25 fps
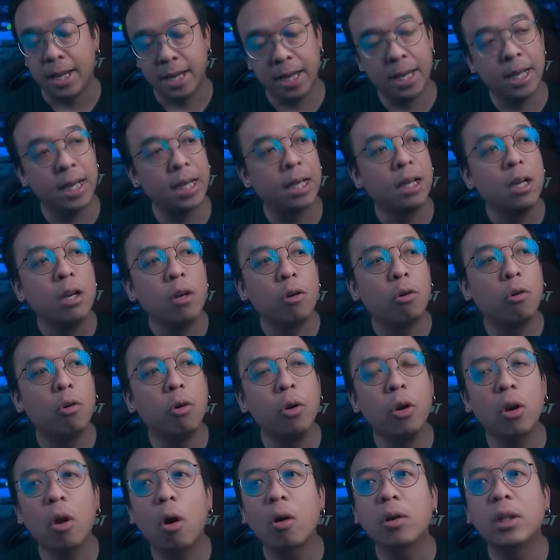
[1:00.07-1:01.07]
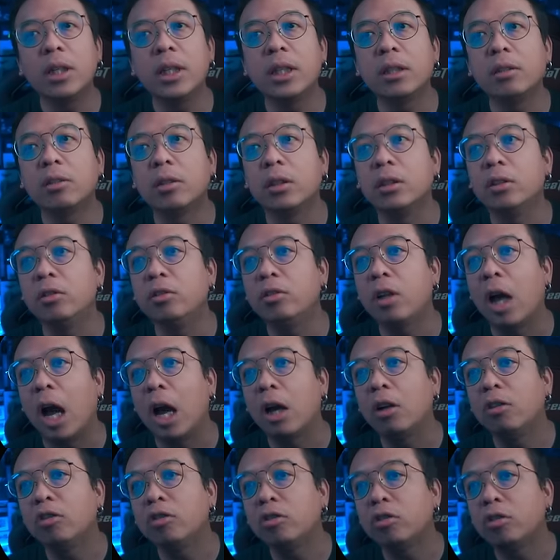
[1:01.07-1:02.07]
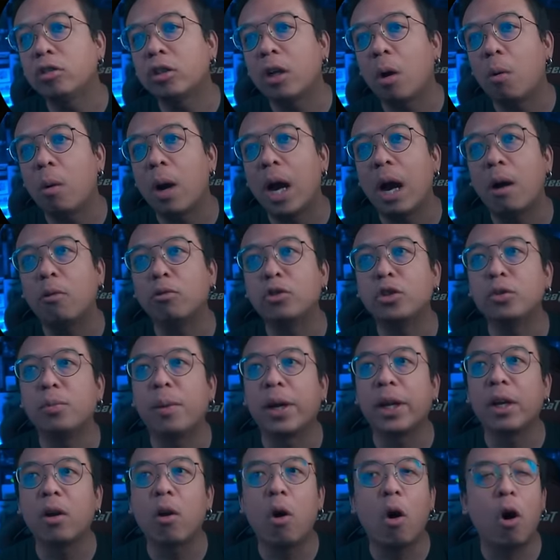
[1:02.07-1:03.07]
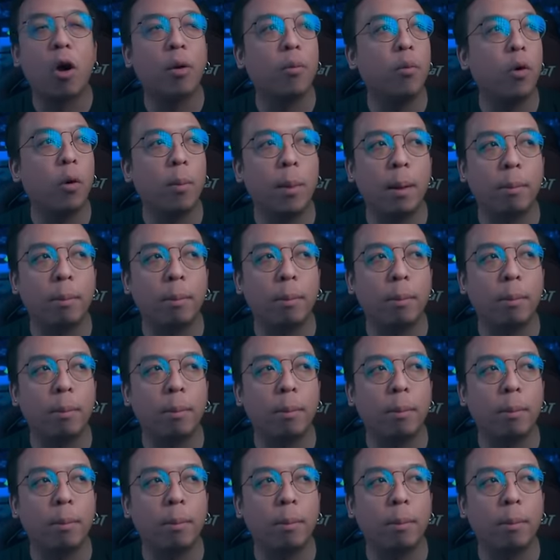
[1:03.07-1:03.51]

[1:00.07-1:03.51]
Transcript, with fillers: เออ คุณลองนึกถึงหนังเก่าๆ สมัยก่อน พวก